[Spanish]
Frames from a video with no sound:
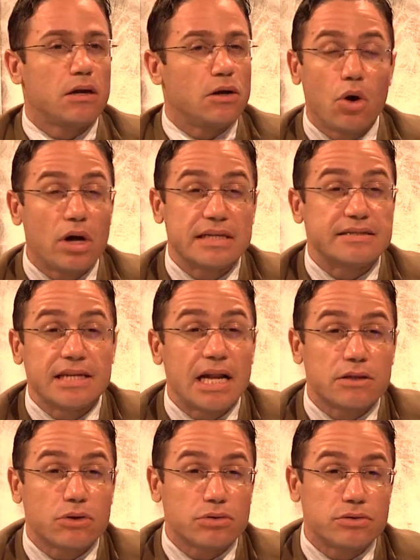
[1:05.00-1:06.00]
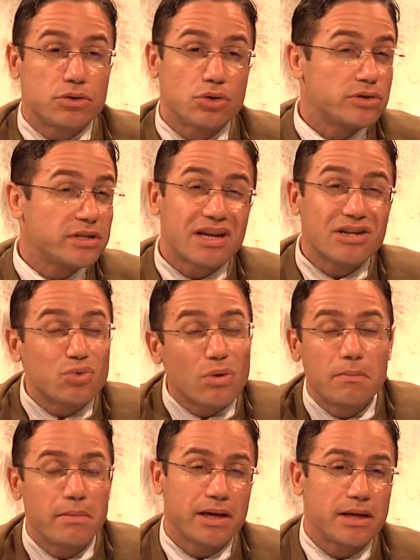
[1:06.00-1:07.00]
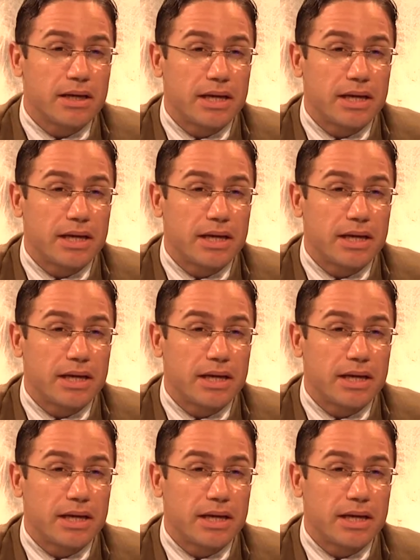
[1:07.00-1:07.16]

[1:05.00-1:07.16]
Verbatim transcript: los asesinatos no se resuelven